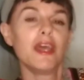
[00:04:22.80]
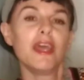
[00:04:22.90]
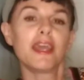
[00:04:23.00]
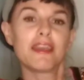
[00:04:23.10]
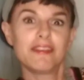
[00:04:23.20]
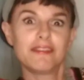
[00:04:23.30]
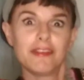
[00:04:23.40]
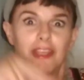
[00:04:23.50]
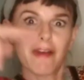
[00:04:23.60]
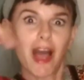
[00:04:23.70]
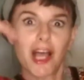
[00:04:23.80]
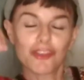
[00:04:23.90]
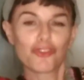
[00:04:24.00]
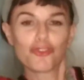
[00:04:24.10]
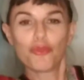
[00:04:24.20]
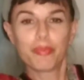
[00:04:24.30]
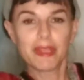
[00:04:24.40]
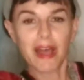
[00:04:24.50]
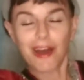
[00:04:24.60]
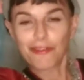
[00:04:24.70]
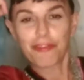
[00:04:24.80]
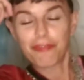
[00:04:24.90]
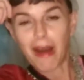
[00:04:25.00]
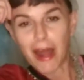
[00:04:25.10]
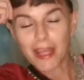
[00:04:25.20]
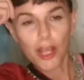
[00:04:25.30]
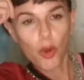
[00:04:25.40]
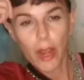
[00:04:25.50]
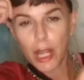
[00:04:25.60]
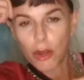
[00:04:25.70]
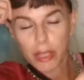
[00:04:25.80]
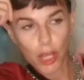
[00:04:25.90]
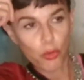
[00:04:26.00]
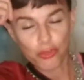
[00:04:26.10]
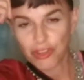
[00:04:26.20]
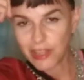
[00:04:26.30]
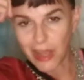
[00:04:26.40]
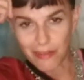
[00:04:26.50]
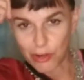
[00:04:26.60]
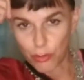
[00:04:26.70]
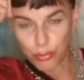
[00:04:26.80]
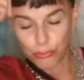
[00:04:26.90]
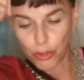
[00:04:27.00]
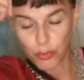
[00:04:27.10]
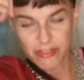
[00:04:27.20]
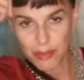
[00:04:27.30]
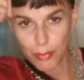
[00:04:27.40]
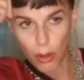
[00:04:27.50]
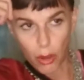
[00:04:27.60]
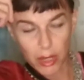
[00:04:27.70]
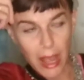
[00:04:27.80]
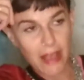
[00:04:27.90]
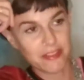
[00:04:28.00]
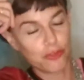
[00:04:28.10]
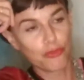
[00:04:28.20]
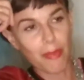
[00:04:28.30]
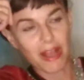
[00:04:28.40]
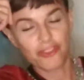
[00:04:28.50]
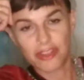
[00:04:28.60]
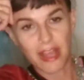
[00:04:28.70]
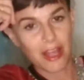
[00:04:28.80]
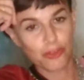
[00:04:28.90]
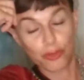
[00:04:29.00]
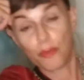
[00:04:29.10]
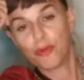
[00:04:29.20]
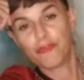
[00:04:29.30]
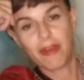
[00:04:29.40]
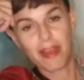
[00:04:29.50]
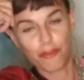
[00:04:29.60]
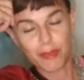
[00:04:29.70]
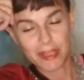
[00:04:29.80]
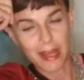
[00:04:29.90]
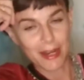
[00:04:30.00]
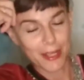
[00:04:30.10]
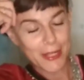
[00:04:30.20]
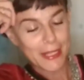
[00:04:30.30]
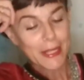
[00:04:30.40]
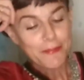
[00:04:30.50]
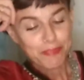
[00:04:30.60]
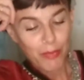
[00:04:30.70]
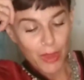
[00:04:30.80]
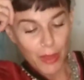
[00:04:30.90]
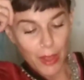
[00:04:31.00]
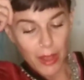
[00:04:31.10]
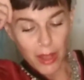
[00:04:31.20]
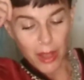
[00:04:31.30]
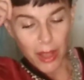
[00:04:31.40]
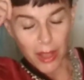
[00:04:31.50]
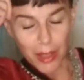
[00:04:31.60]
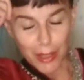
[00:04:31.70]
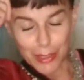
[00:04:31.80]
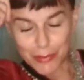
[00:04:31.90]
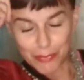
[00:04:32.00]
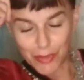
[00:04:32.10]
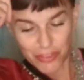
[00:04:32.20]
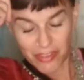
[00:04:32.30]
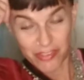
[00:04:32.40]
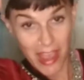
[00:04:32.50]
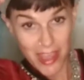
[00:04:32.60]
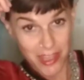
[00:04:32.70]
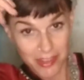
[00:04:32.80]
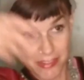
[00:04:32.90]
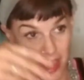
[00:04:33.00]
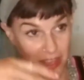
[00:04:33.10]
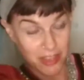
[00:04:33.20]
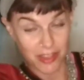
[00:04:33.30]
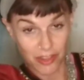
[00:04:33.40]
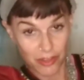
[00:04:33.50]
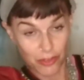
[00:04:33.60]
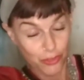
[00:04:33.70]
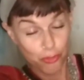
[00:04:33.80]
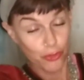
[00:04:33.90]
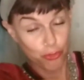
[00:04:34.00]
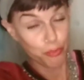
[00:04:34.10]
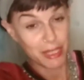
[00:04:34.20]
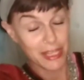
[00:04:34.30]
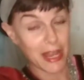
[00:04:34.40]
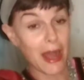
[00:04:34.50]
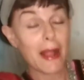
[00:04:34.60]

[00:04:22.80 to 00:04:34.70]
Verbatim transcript: che si sentiva stupida a non fare quello che consigliavano appunto in questi blog, ah se tu mangi tanto e dopo non vai a vomitare, Mm, ehm, sei, sei, stupidina.